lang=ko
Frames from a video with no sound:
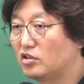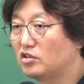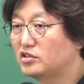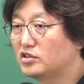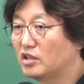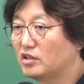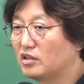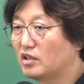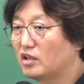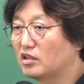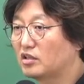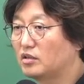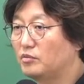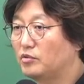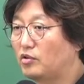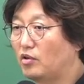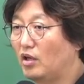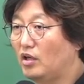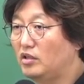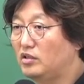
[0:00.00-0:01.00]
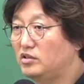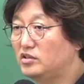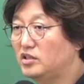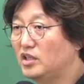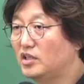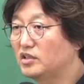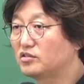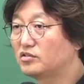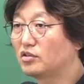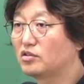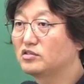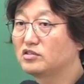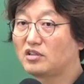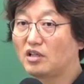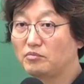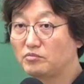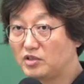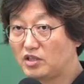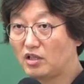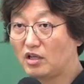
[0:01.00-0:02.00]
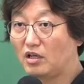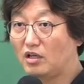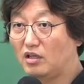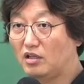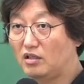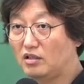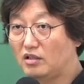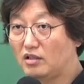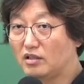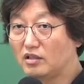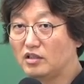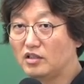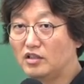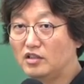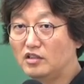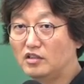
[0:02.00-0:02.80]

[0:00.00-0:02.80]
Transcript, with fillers: 설치한다 그러면 굉장히 그럴듯합니다. 예.